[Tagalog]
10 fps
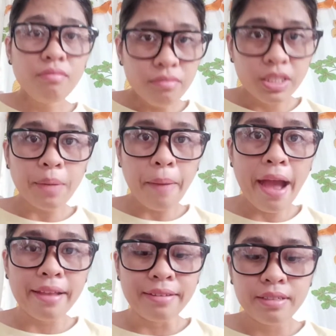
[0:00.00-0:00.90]

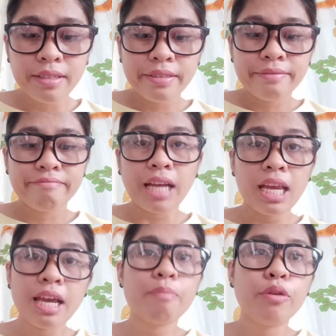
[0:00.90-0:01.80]
Japan.
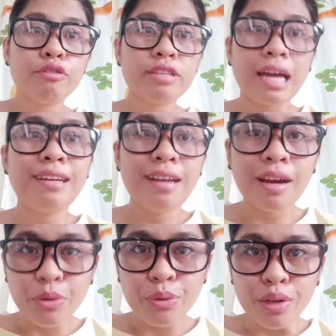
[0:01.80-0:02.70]
Nakalagay po yun sa kanilang
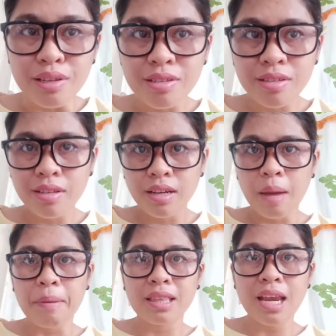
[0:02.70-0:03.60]
rules.
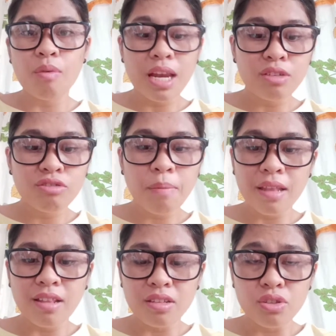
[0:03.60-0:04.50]
Kapag dalawa lang yung
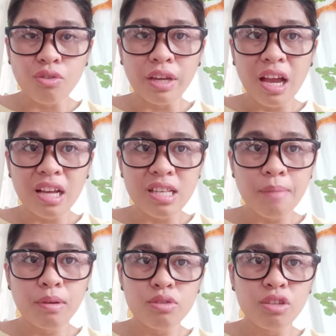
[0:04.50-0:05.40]
dependence nyo, kaya nga
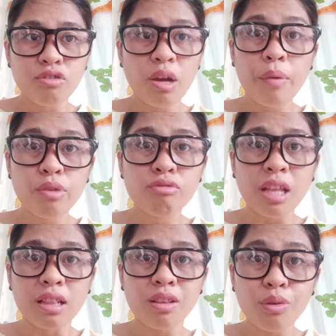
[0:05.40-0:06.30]
sabi ko sa inyo, gawin yung
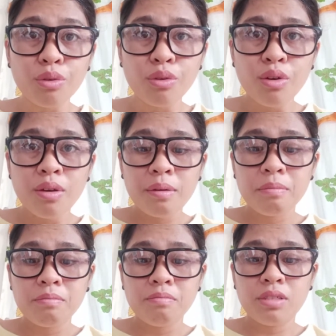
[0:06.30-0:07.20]
tatlo
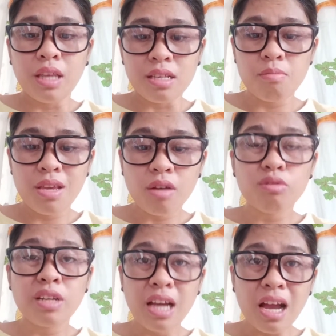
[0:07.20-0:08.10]
sinasabihan
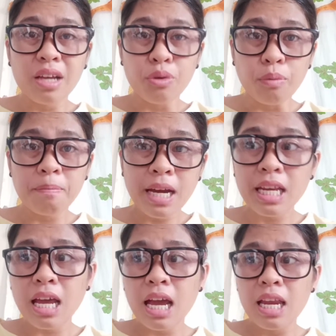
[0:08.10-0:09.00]
ko na nga kayo
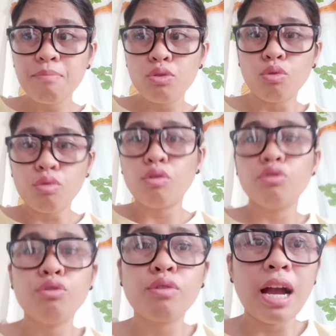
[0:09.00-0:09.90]
para alam nyo kung ano
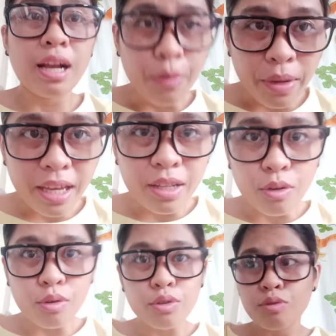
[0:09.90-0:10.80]
yung gagawin.
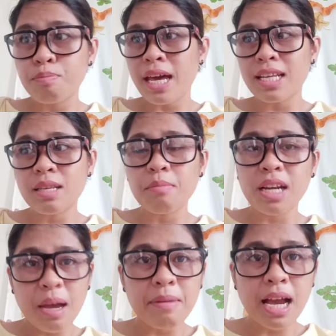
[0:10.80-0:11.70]
O yun para sa
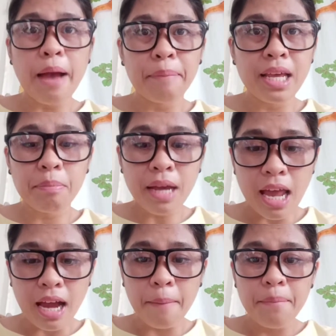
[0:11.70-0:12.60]
mga mag-a-apply pa
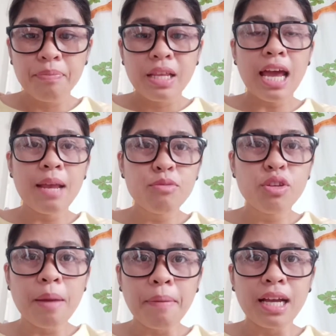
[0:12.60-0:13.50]
lang, alam nyo
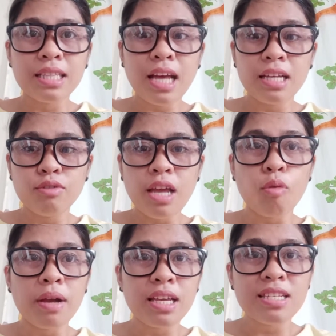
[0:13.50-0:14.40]
na, paghandaan nyo na.
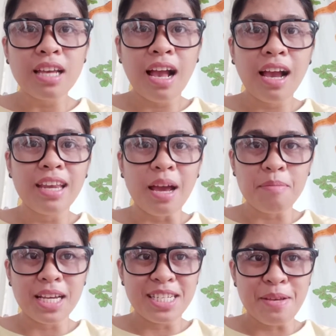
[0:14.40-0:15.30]
Kung mag-isa kang anak,
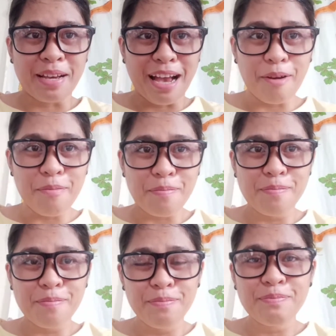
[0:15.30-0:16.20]
mag-isip ka kung
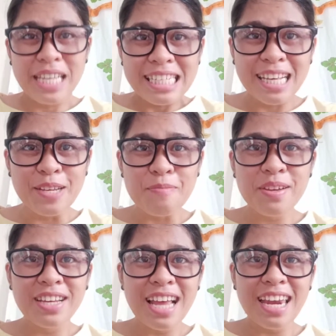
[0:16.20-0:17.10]
sino pa
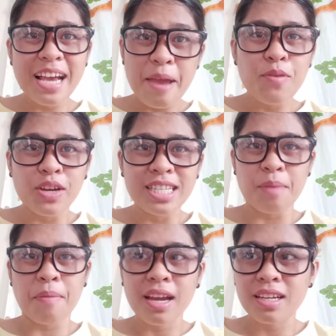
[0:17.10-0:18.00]
yung ilalagay mong isa
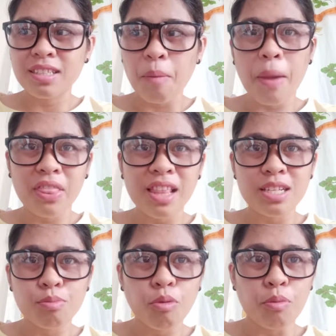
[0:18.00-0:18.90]
pang
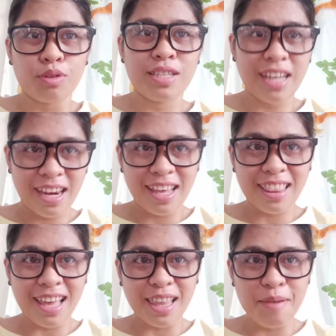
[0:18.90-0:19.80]
dependence mo bukod sa nanay at
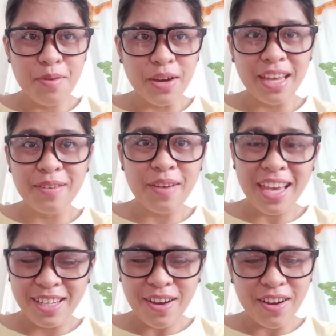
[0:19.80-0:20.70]
tatay mo.
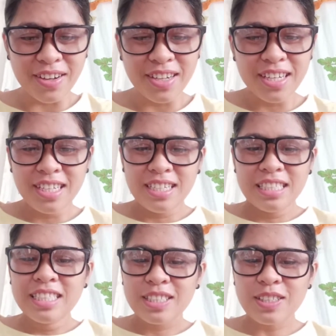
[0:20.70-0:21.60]
Anyway, no?
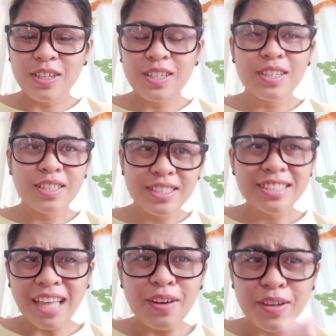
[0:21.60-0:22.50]
So,
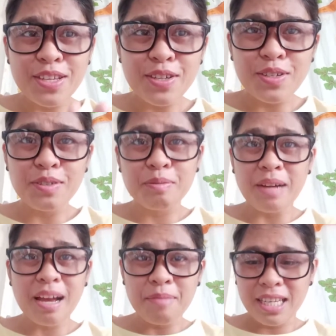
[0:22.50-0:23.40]
tanongin nyo yung
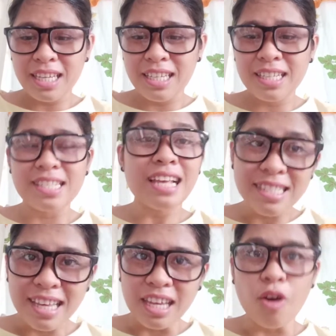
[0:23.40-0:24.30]
mga magiging
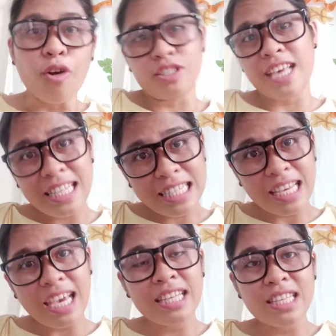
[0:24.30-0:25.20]
sensei. O,
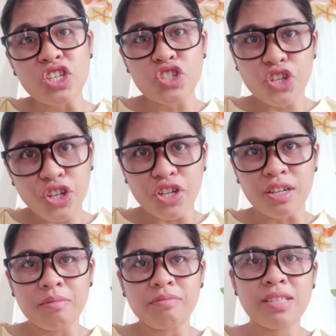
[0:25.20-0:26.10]
sensei,
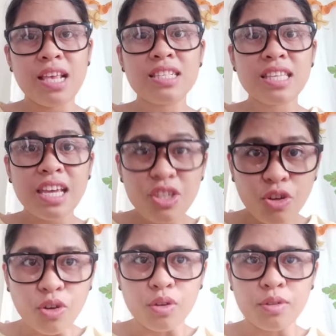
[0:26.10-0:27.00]
teacher. Sensei
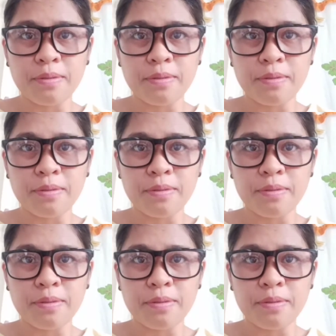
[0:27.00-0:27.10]
nyo.